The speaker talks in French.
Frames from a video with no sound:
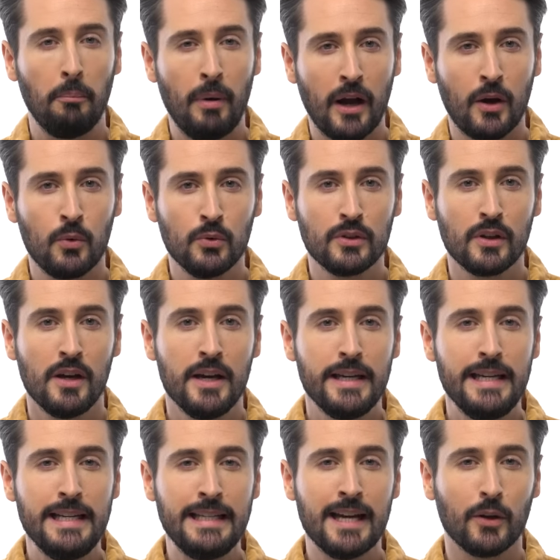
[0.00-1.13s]
Par contre,
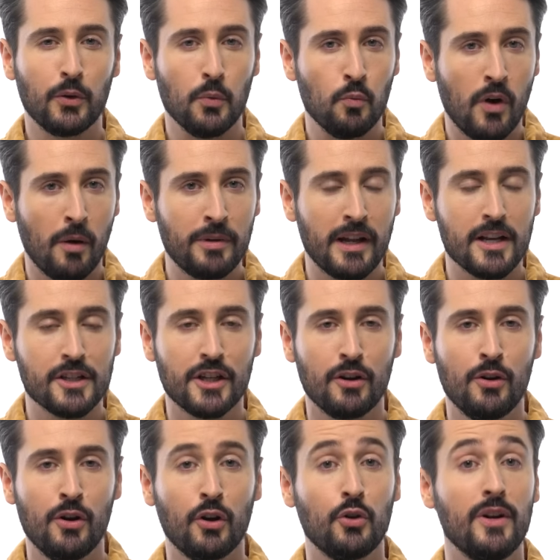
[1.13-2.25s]
il garde moins bien la
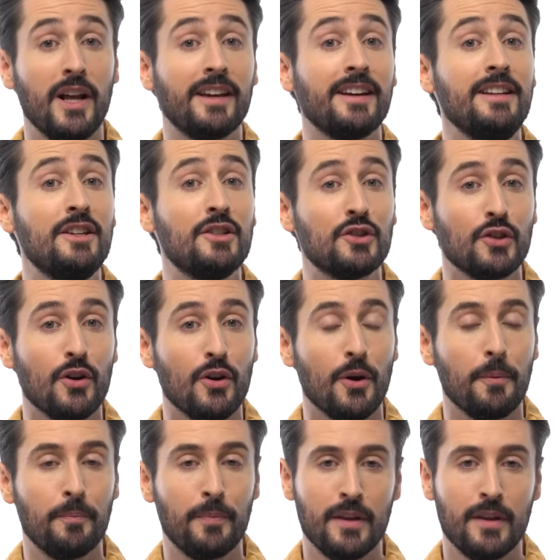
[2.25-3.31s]
chaleur que l'acrylique seul.